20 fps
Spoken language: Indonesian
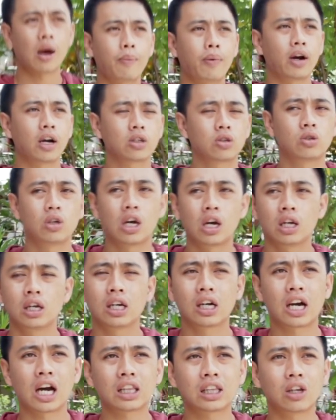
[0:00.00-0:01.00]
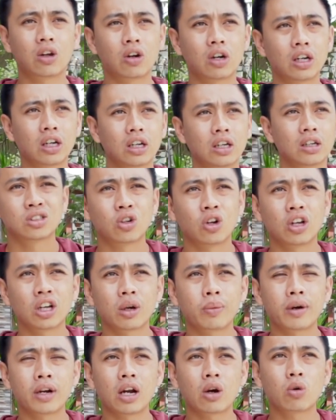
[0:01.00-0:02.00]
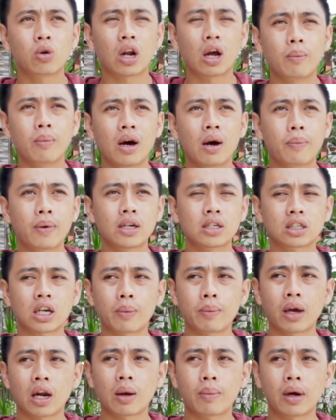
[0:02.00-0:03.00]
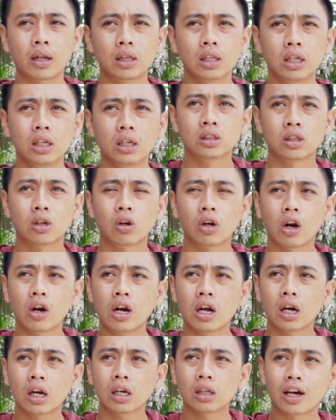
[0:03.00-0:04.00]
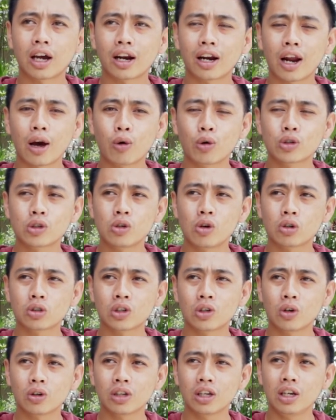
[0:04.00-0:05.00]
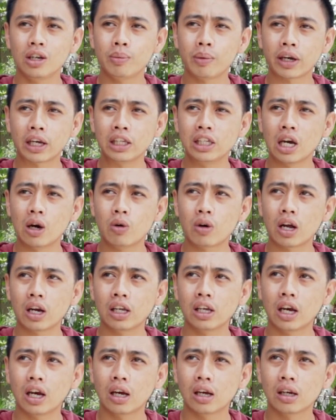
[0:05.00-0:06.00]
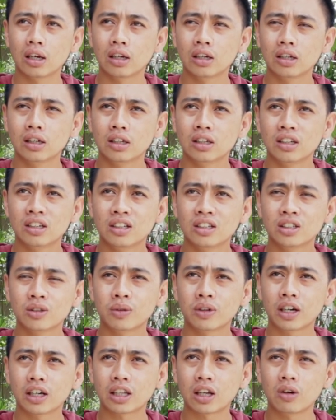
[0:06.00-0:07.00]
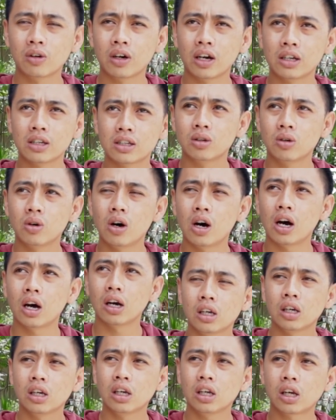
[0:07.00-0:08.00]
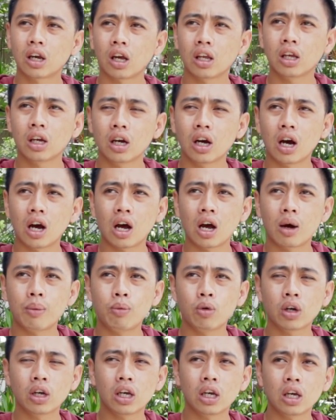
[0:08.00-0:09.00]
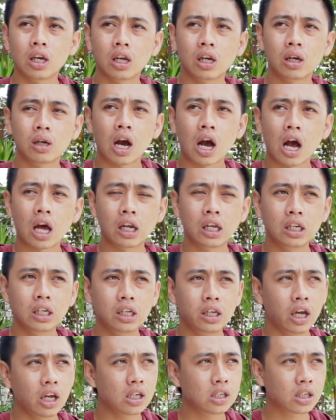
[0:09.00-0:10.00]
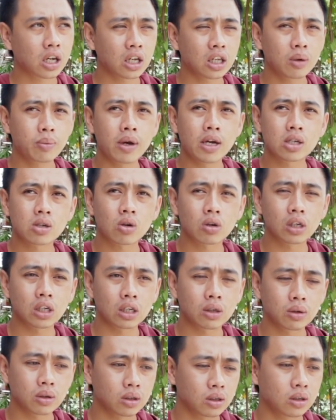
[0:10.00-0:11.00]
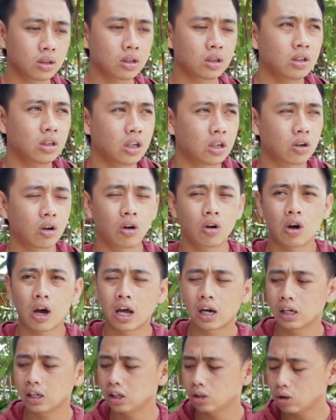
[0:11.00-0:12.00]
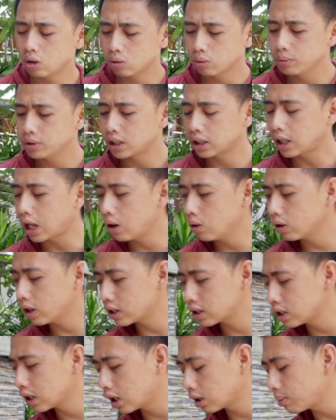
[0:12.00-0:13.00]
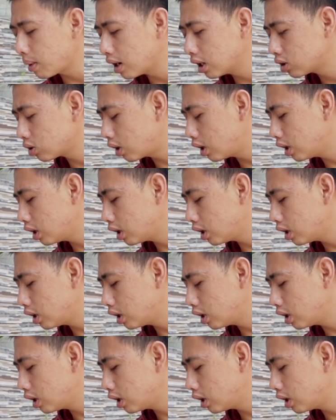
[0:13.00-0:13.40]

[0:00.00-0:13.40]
apakah sudah dekat lornya soalnya kemarin aku raba pas kamera mati lornya deket karena aku sodok-sodok jadi makin jauh kali ya jangan nggak tahu guys wah ini kayaknya nggak mungkin hari ini guys kayaknya besok nih nih kalau hari ini tuh aku bisa tahu guys deket banget